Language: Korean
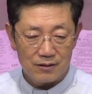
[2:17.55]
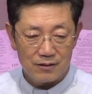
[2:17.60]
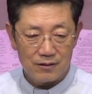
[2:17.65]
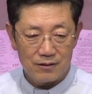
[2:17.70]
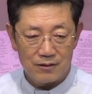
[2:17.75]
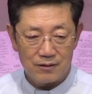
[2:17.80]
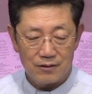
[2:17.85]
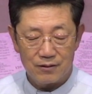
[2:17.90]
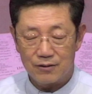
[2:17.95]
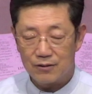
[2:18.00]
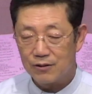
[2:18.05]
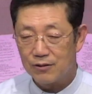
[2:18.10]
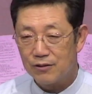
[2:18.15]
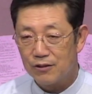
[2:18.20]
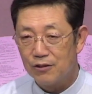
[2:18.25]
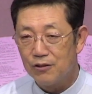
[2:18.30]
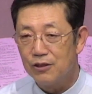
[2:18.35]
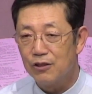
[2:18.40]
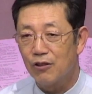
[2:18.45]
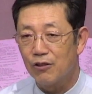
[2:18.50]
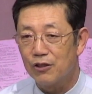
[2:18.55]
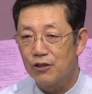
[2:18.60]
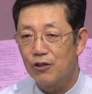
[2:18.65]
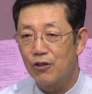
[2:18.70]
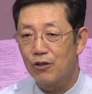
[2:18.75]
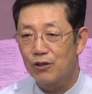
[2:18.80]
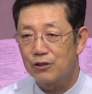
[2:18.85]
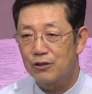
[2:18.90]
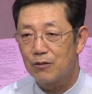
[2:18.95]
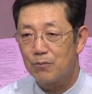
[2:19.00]
그, 그 능력
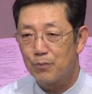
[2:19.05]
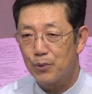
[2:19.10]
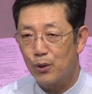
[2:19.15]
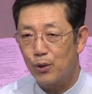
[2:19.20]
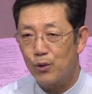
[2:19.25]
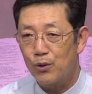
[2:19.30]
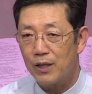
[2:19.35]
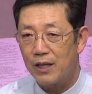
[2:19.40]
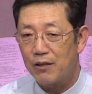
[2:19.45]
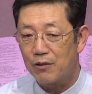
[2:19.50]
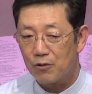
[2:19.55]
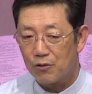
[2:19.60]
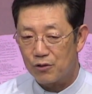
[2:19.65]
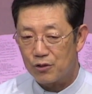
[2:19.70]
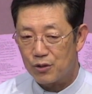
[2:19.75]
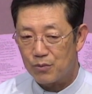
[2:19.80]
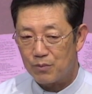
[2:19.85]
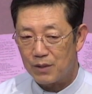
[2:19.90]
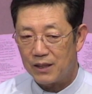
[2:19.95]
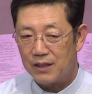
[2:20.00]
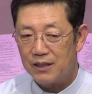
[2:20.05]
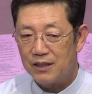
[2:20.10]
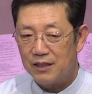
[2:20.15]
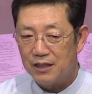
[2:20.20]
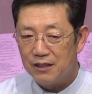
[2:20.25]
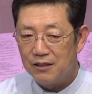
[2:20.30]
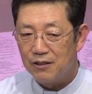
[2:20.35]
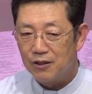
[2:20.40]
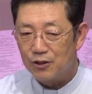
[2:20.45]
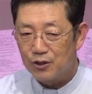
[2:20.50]
이런 것을 표현하는 거지만
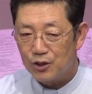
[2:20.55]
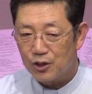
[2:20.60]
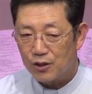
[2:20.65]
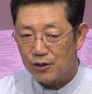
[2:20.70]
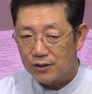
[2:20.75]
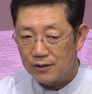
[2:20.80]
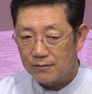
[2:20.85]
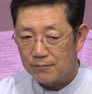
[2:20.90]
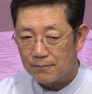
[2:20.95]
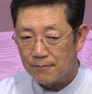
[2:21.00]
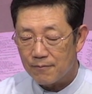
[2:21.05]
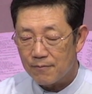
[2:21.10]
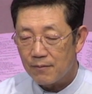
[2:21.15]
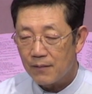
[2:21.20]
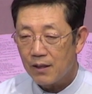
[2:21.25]
이 능력은